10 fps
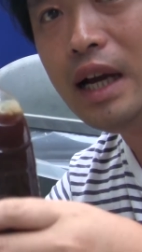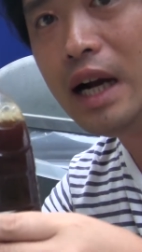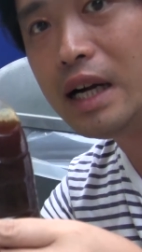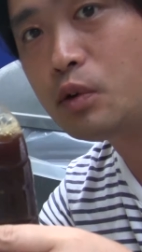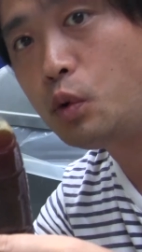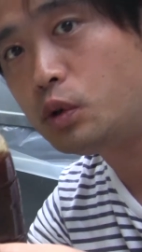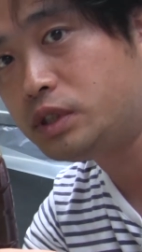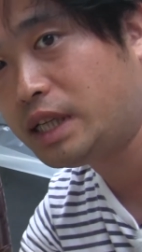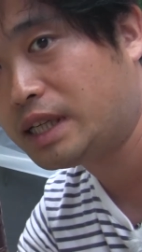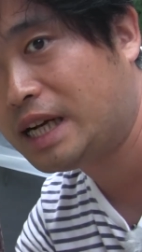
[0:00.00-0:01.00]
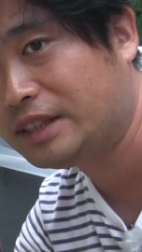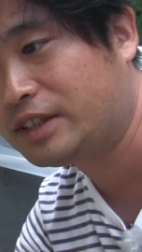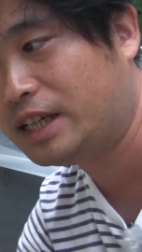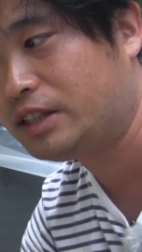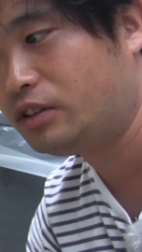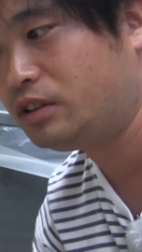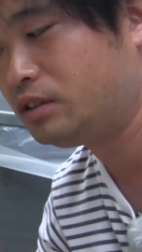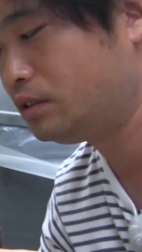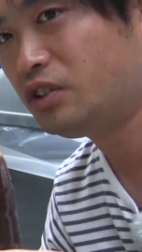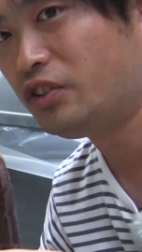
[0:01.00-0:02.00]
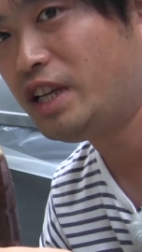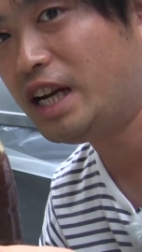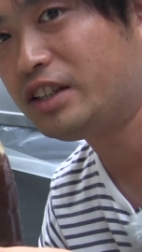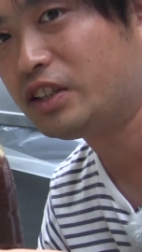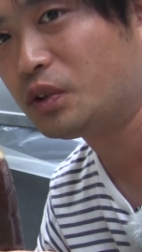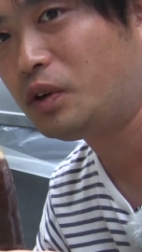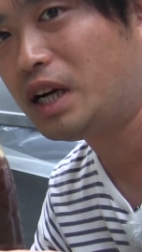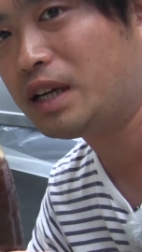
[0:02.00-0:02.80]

発酵してガスが出てるちょっと嫌ですけどこう